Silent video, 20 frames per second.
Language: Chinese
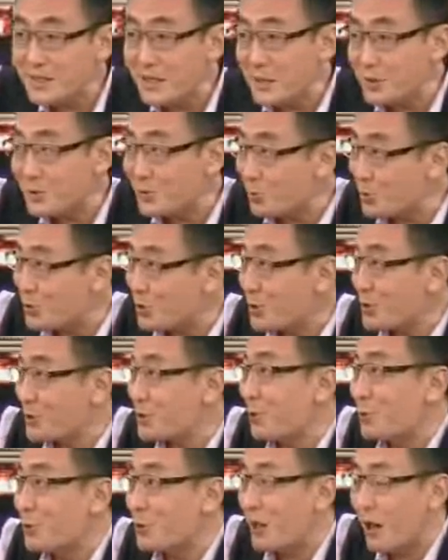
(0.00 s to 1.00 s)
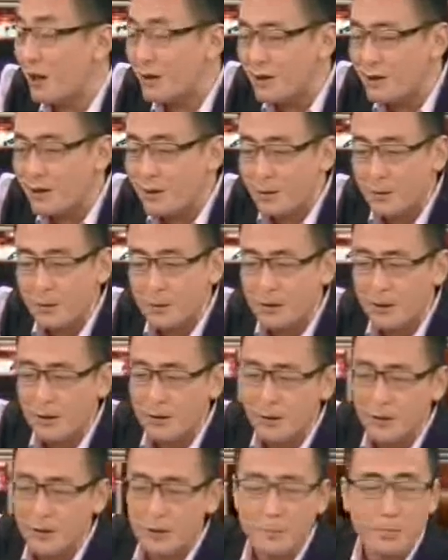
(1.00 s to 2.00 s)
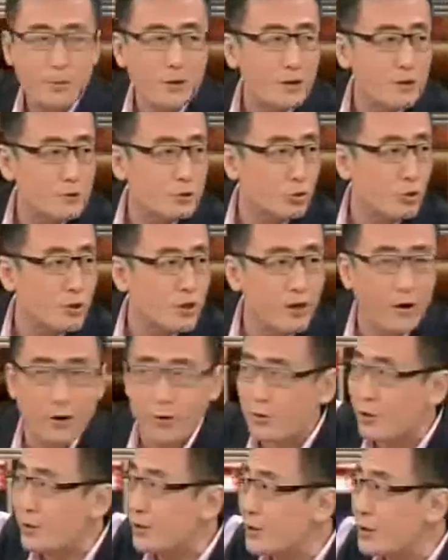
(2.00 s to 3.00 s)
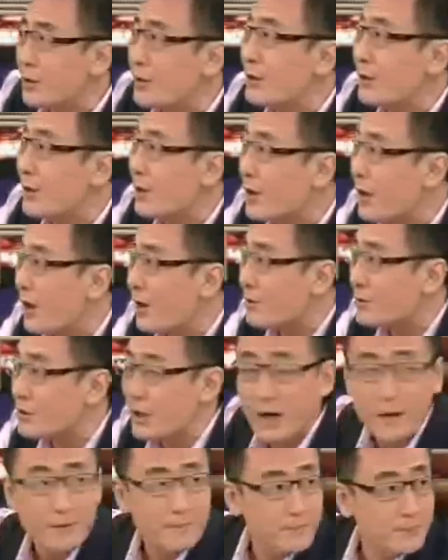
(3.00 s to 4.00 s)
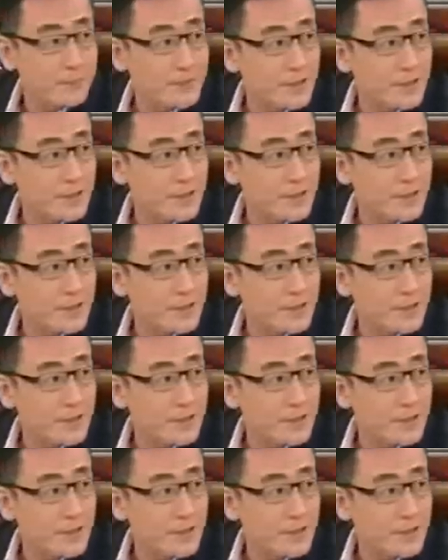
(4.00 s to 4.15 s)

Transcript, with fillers: 间组织授予他一个那个那个破塑料的一个那个抗战